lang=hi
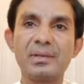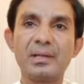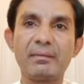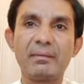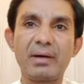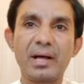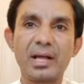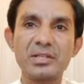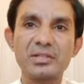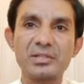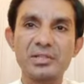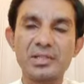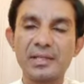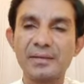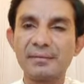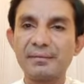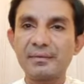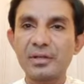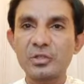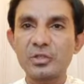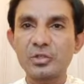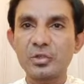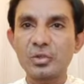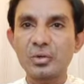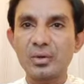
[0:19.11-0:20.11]
नवाज़ शरीफ
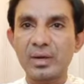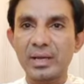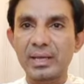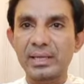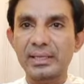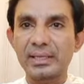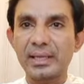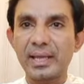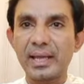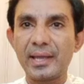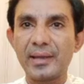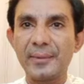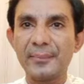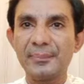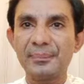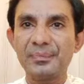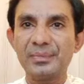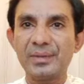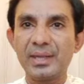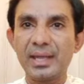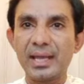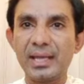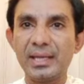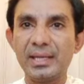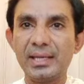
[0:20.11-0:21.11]
का जो हल्का है
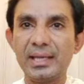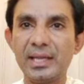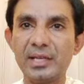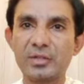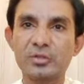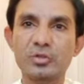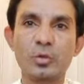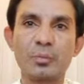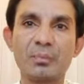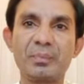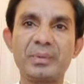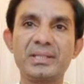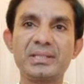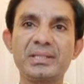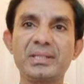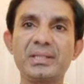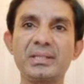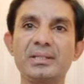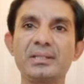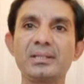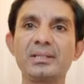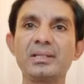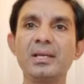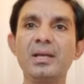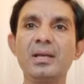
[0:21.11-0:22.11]
एन ए एक सौ
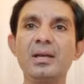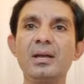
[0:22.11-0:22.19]
पच्चीस